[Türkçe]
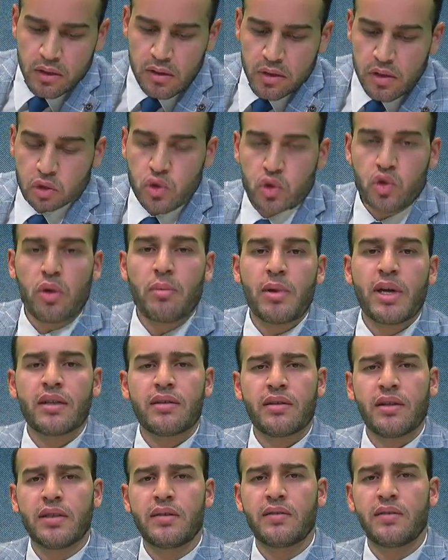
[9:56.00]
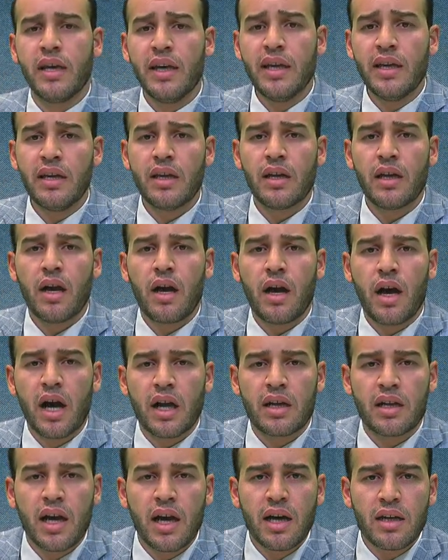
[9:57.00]
Cömertlikte
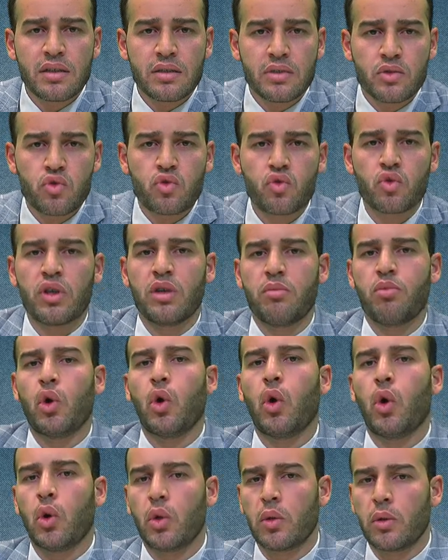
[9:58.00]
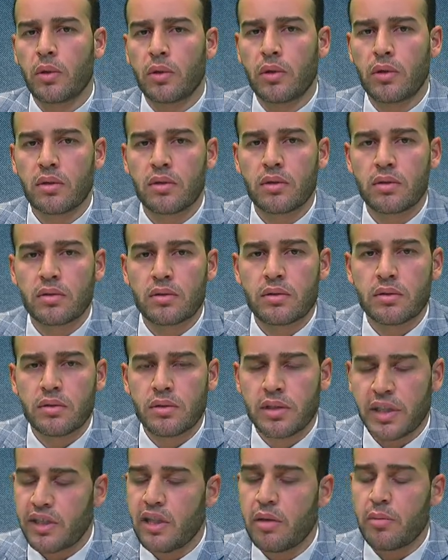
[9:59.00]
akar su gibi ol.
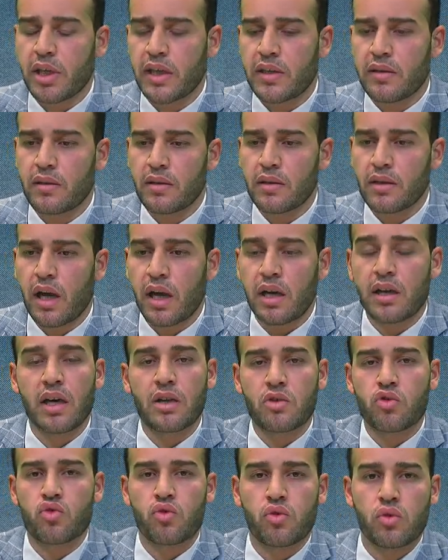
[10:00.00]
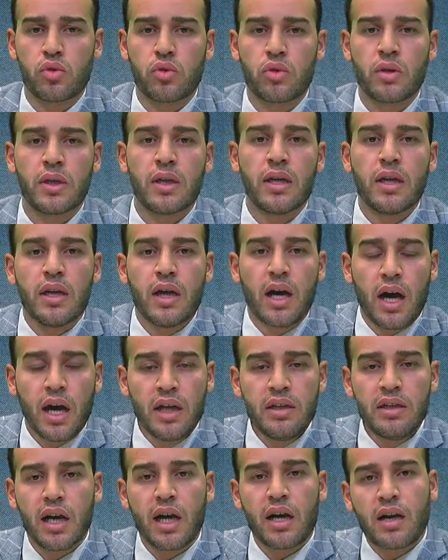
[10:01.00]
Ne demek akar su?
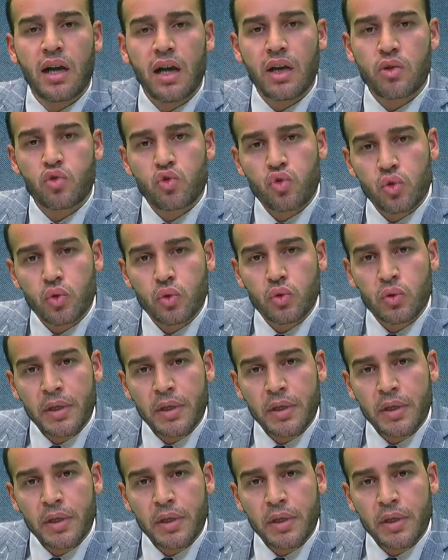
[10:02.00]
Hani akarsu